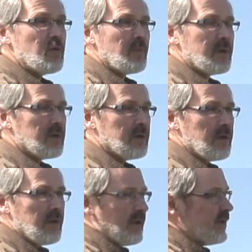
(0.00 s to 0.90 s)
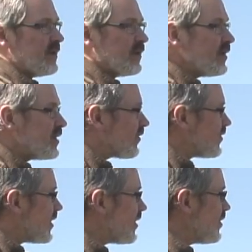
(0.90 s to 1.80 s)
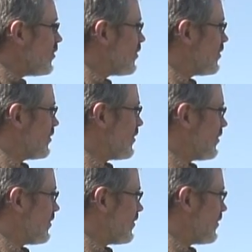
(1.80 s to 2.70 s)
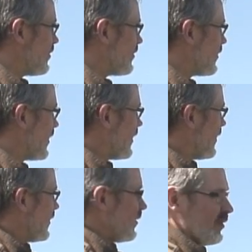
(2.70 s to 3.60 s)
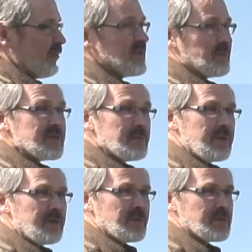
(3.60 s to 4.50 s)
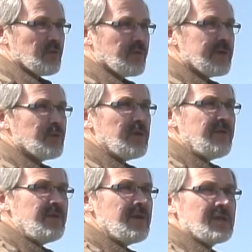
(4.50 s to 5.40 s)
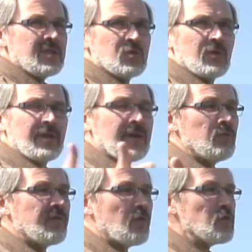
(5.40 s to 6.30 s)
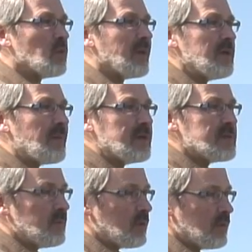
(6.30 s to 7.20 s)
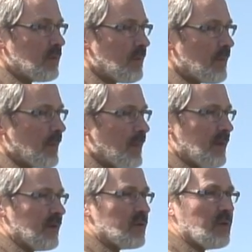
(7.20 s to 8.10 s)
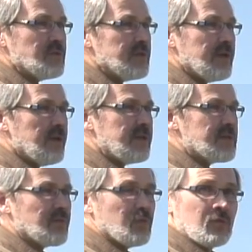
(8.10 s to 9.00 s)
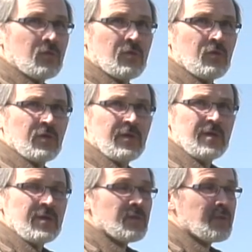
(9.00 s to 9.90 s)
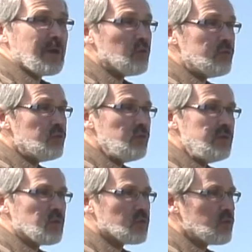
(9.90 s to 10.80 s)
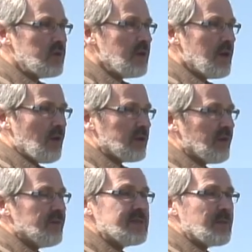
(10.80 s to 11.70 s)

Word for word: normale. Il y a des gars qui reviennent. Des fois, ça se passe mal, parce qu'en fait, les villages qui sont en arrière du front sont bombardés par les Allemands t'entends, des dégâts qui se font, donc ils prennent un obus, ils sont tués, alors qu'ils revenaient